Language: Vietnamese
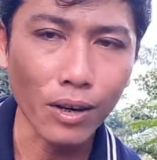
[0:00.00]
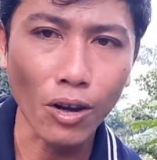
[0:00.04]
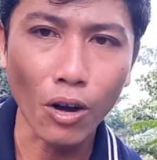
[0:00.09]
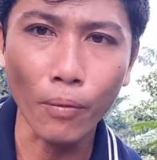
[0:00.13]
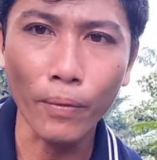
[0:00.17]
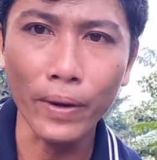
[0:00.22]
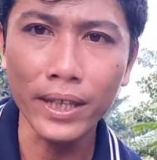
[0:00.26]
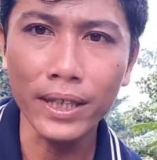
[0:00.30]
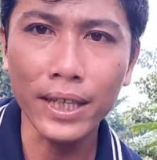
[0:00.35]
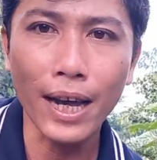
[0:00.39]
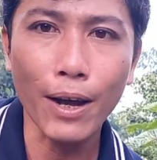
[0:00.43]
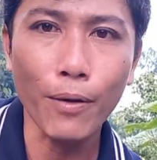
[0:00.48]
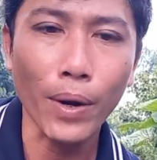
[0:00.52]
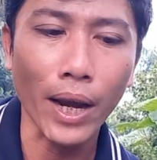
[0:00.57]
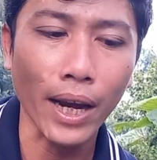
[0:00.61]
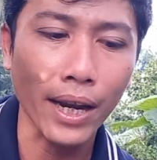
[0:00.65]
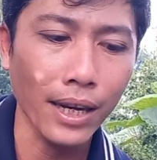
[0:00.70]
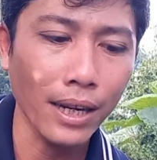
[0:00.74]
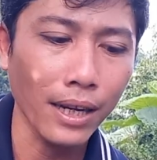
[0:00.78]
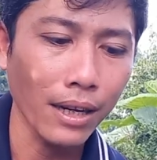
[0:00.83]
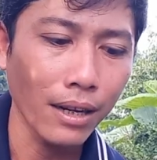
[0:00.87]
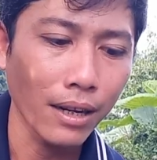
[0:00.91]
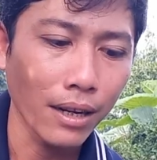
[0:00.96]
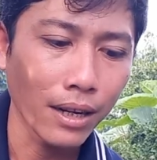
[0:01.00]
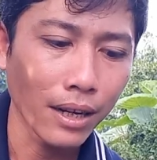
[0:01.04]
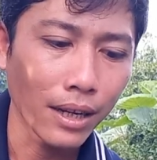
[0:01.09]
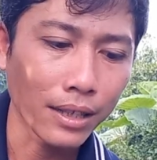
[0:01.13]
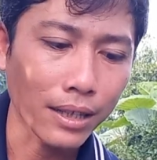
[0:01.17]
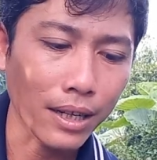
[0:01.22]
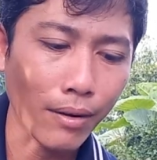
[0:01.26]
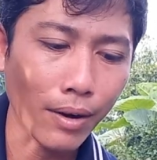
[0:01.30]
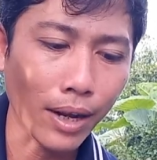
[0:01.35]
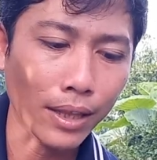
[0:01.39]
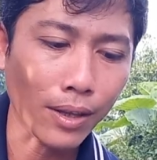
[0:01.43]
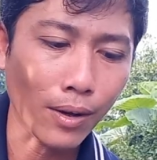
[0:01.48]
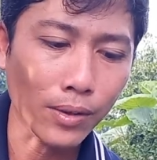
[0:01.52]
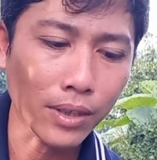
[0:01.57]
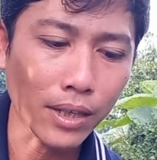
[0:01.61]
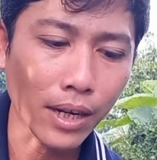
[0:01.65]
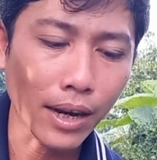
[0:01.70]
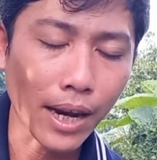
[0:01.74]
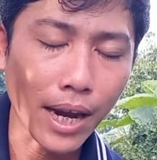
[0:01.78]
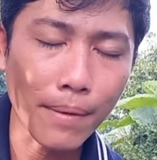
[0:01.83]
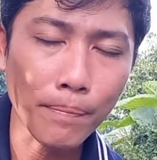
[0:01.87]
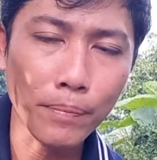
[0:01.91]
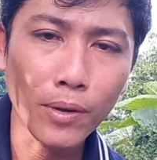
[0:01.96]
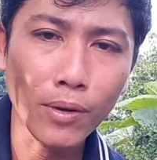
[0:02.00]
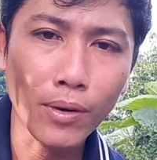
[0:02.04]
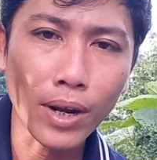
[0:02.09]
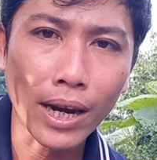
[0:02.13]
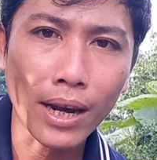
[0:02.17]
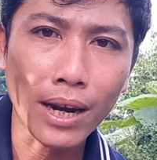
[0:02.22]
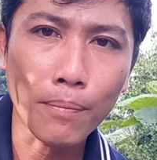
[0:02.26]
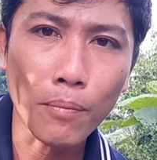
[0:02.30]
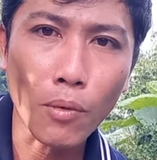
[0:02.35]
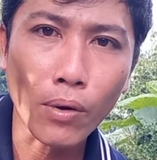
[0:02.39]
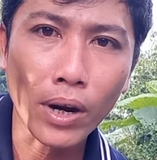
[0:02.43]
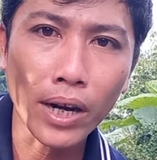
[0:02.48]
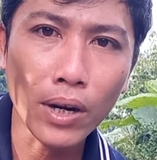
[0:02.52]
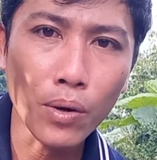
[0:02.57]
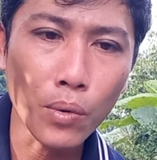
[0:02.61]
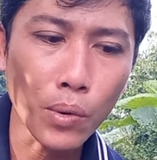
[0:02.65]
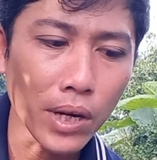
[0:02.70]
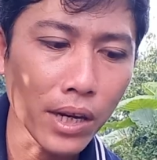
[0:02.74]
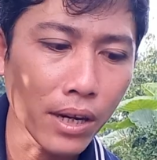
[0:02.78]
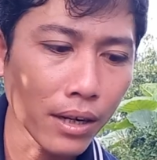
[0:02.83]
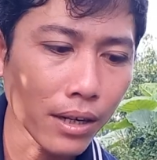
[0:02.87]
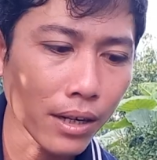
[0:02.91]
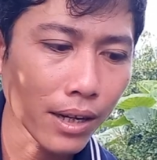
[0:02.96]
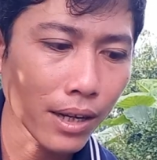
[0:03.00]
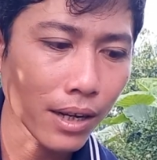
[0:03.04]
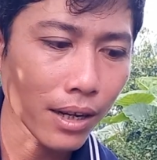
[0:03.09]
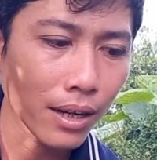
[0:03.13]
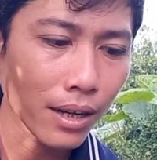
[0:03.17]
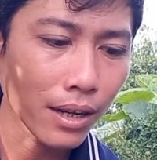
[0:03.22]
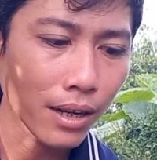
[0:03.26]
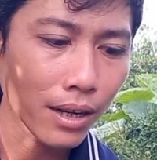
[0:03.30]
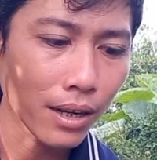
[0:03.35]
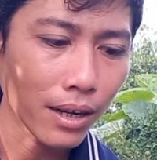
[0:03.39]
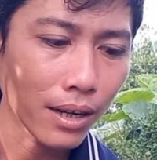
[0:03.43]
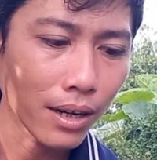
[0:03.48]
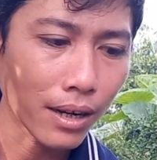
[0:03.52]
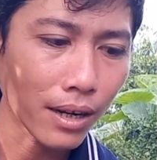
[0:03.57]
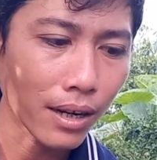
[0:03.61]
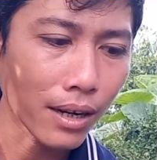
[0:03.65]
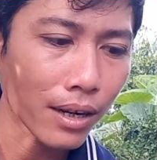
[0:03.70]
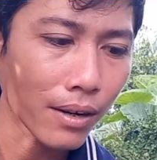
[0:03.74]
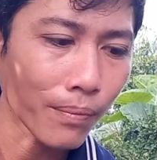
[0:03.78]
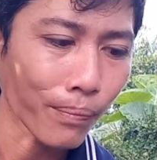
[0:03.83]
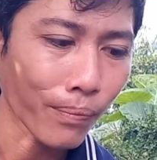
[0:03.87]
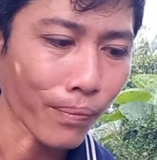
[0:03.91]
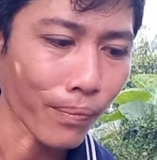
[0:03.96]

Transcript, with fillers: còn phía sau này sau này toàn sẽ ghép vô đây là một cái đuôi đó